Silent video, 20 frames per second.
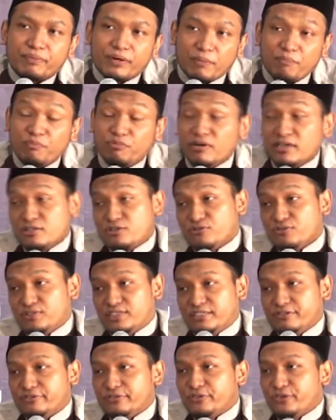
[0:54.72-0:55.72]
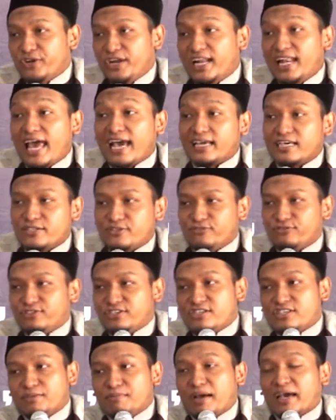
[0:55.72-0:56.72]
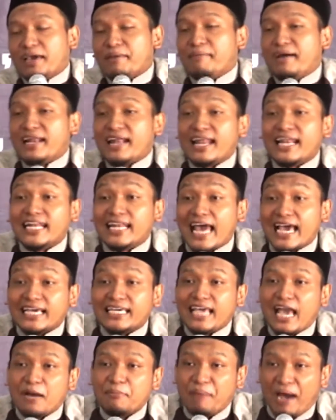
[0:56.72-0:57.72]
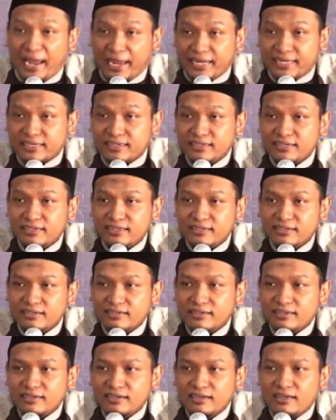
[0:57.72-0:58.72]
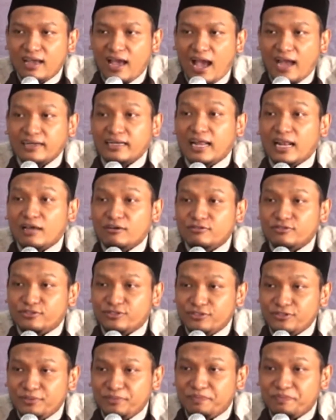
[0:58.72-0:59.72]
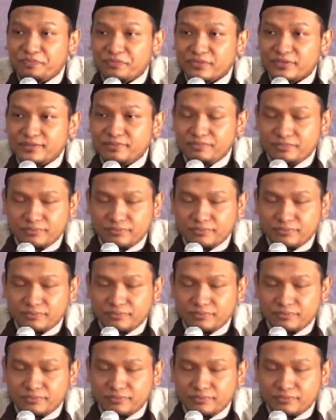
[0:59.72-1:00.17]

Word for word: perempuan suci untuk lelaki suci sebagaimana lelaki yang baik adalah untuk